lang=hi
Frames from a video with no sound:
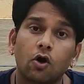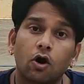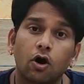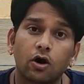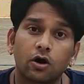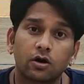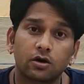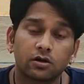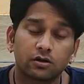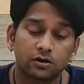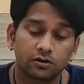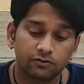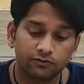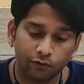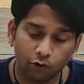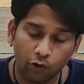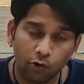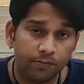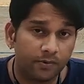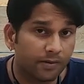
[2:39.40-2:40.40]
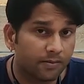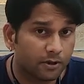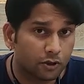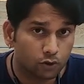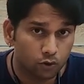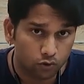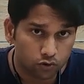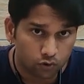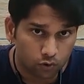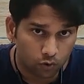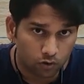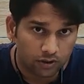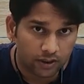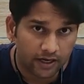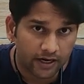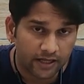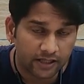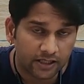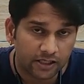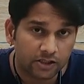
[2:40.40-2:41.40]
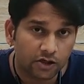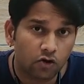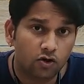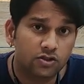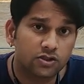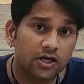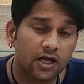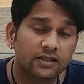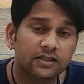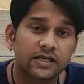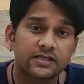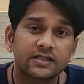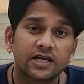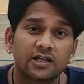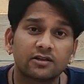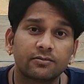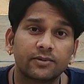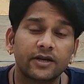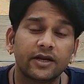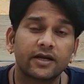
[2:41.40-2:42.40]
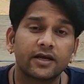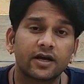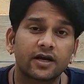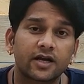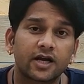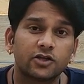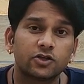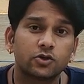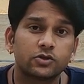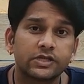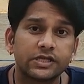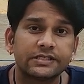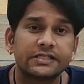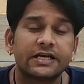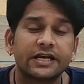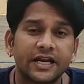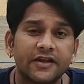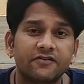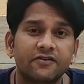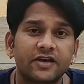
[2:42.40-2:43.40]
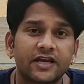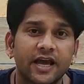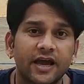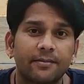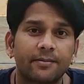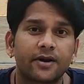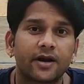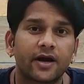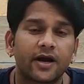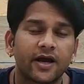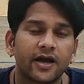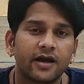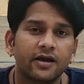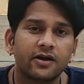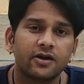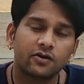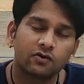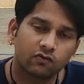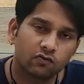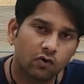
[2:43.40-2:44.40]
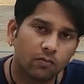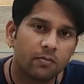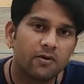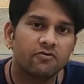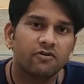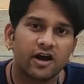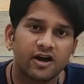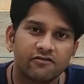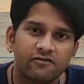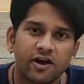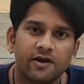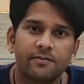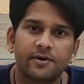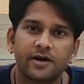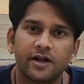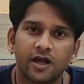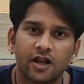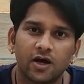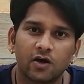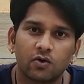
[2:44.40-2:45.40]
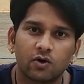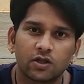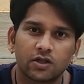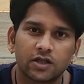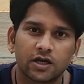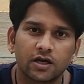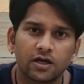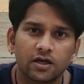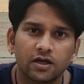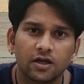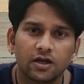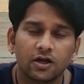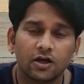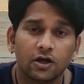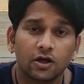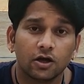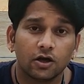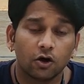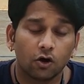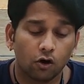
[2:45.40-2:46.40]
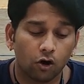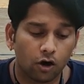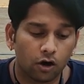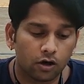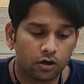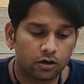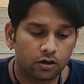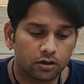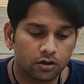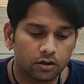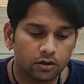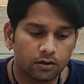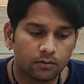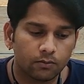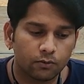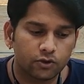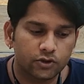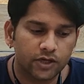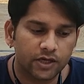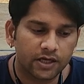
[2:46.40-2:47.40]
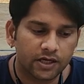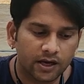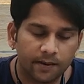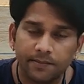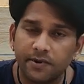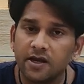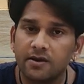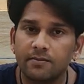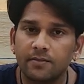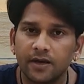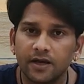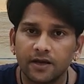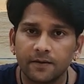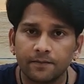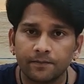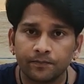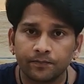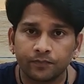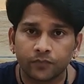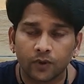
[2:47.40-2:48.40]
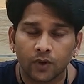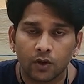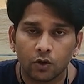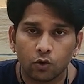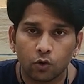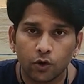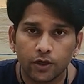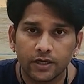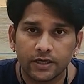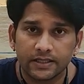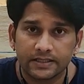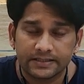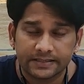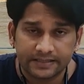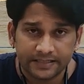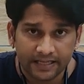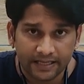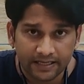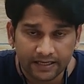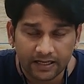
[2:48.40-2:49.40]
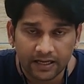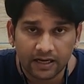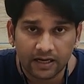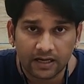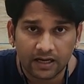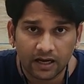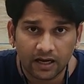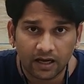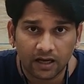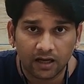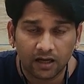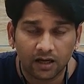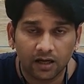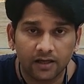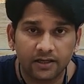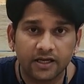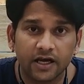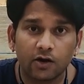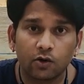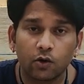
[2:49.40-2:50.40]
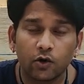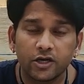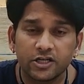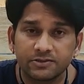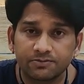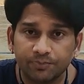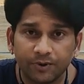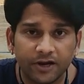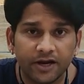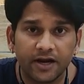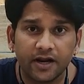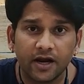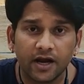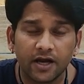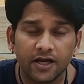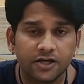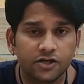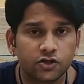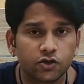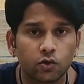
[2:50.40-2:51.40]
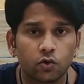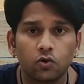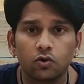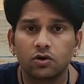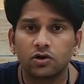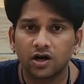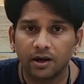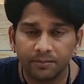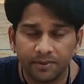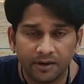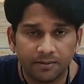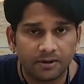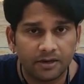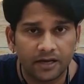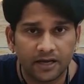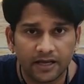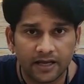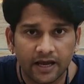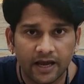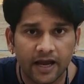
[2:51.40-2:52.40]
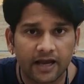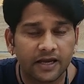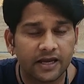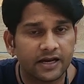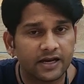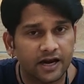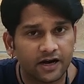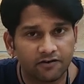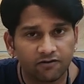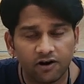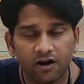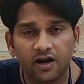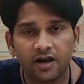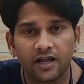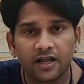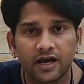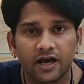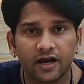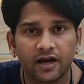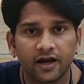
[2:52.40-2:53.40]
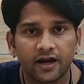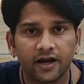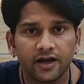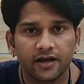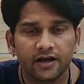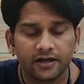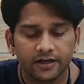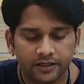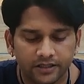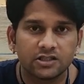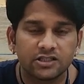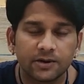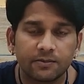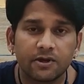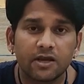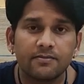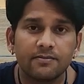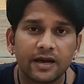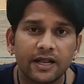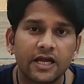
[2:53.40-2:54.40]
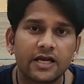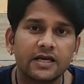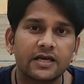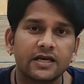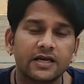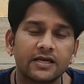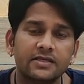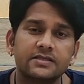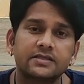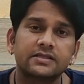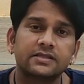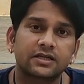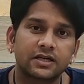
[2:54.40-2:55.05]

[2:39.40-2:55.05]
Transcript: और फ़ोन पे भी यूज़ होता रहता था और साथ के साथ मैंने घर का जो सीसीटीवी कैमरा है वो भी वाईफाई पे डाला हुआ था और मुझे कभी भी कोई सिग्नल का या कोई स्पीड का इश्यू कभी भी नहीं आया कि नेटवर्क नहीं आ रहा है जबकि मैंने इस